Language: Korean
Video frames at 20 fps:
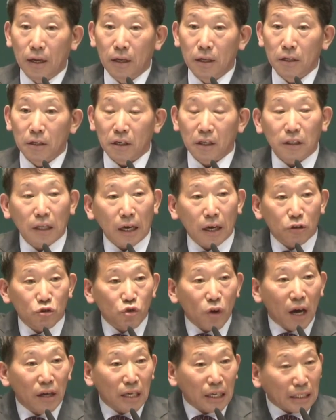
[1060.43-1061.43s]
이 땅에
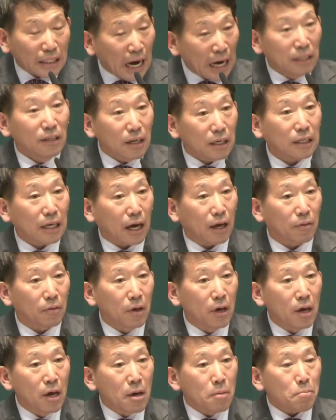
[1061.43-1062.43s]
죄악이 가득한
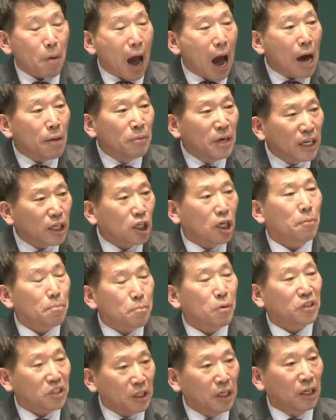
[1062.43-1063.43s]
밤이
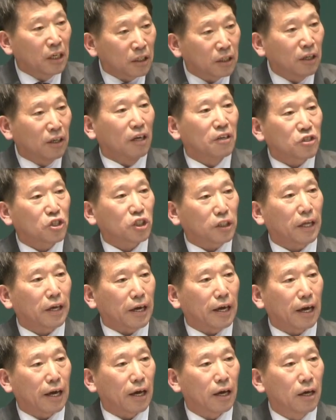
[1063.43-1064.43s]
깊어지는 그런
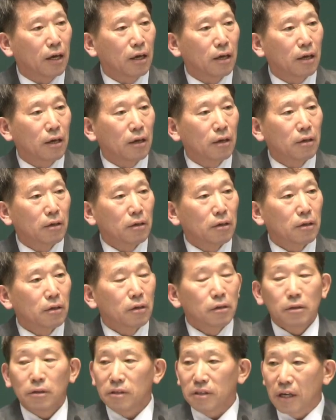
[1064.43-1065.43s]
시대에
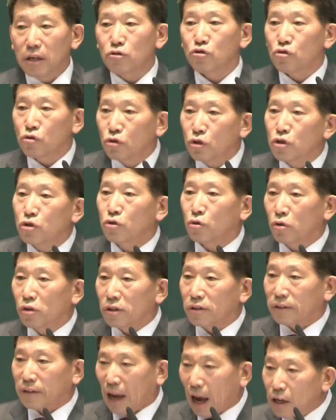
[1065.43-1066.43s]
예수
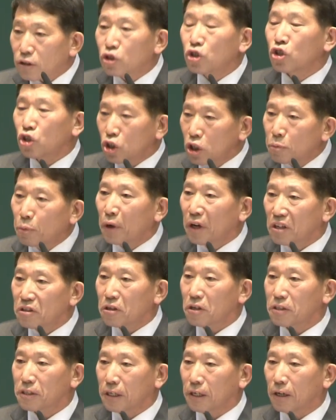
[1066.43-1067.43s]
그리스도를 다시
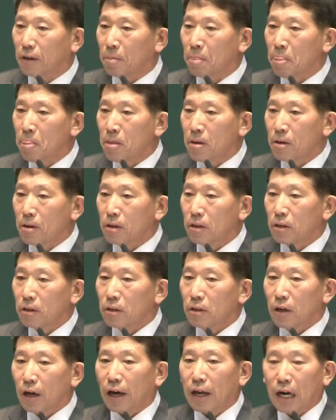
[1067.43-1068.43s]
보내셔서
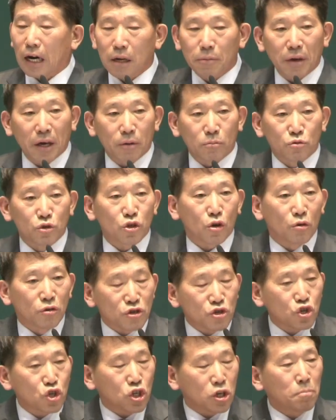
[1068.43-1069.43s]
하나님의 무서운
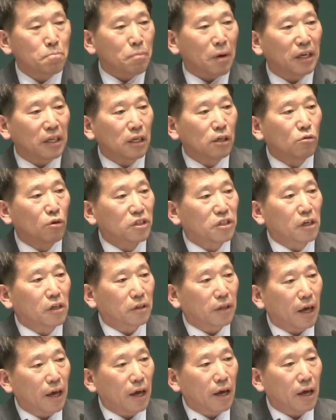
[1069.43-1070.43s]
심판이 이루어질
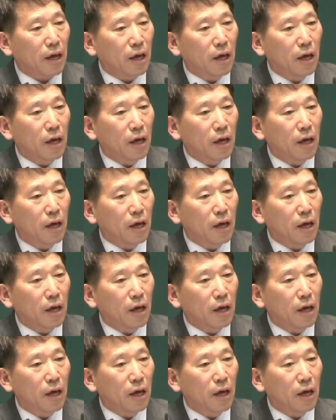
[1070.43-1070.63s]
때